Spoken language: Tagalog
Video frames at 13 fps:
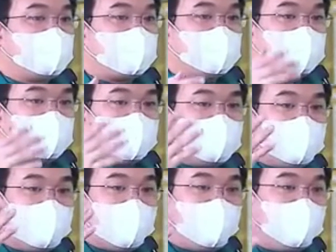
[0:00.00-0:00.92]
na
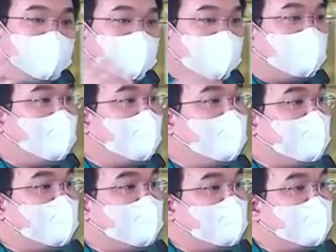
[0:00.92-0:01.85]
itong babae
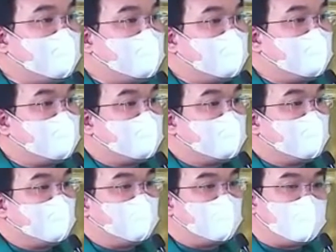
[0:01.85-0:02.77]
kung
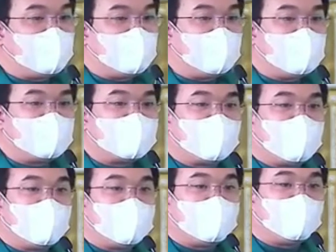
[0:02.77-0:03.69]
hindi na siya kung
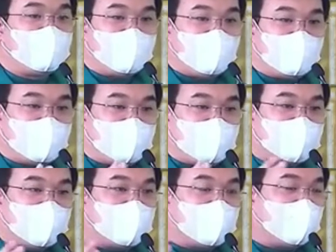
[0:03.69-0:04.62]
hindi siya
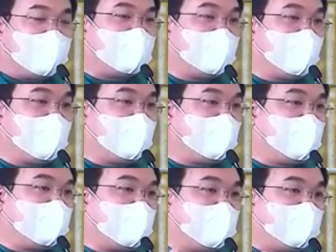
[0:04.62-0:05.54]
nagkaanak at
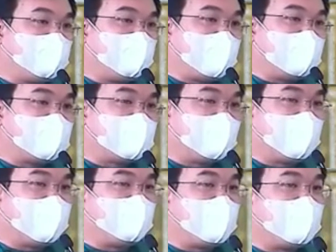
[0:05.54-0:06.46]
may asawang
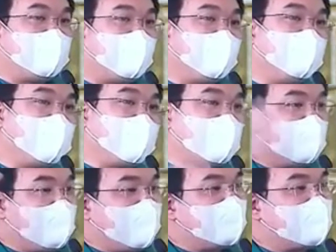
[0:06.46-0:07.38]
pito, pagdating ba
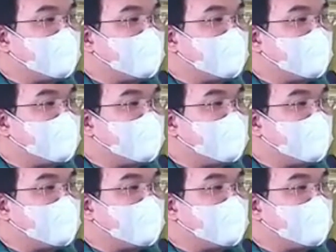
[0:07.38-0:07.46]
sa kabilang